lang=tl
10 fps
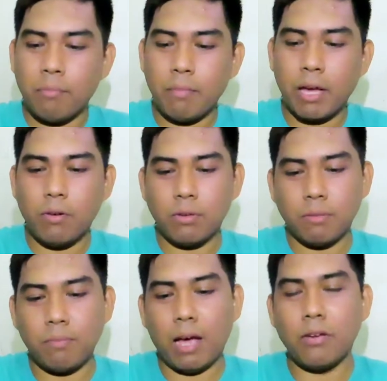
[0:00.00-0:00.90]

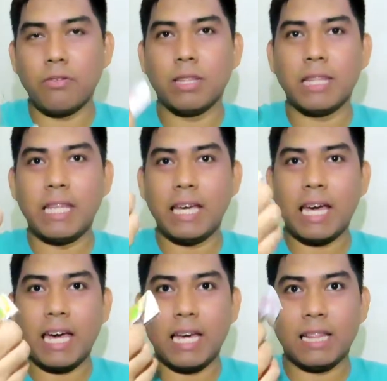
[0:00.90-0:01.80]
Meron tayong
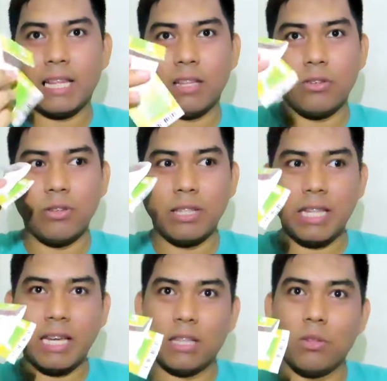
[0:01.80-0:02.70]
ticket. Ito yung
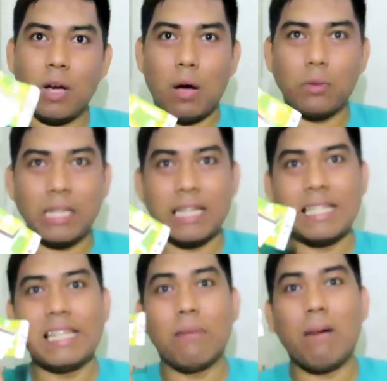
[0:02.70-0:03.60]
ticket ng outing
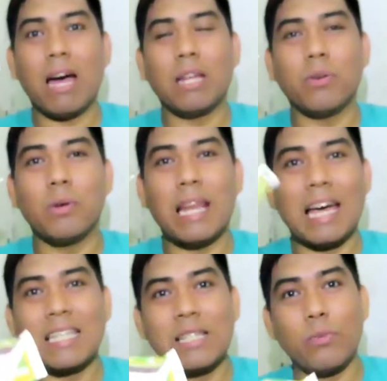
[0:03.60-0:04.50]
na sinamahan ko
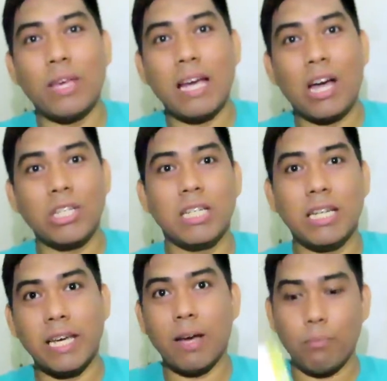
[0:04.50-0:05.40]
last week.
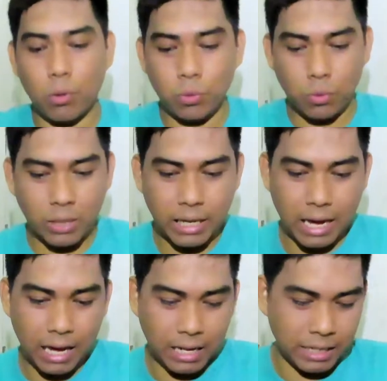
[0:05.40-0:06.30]
Actually, ni-upload ko na
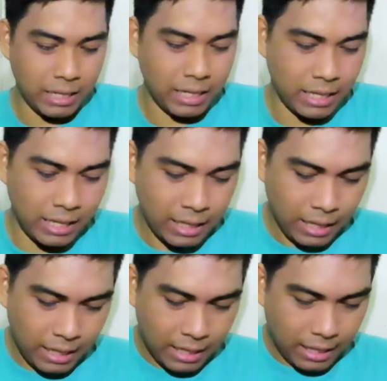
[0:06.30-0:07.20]
yan.
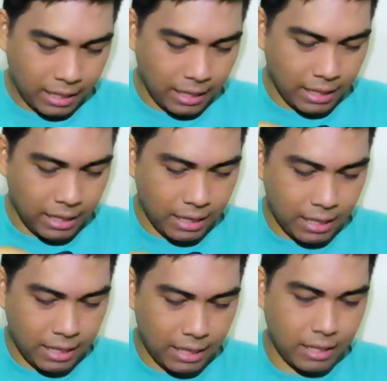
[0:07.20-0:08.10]

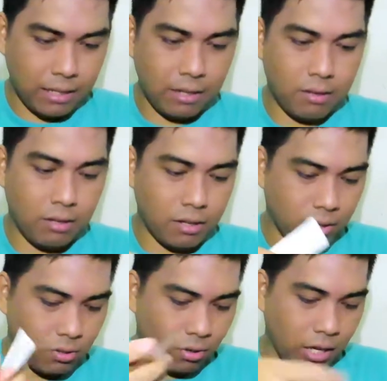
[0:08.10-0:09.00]
And,
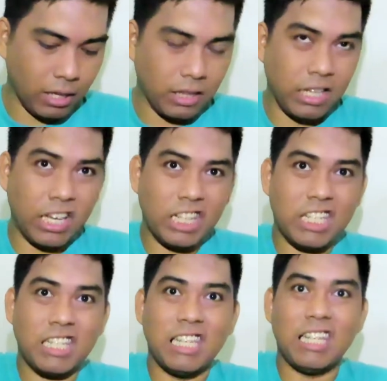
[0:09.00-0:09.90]
ito rin, ticket
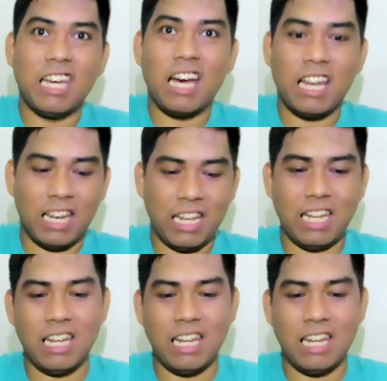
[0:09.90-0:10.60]
sa sinihan.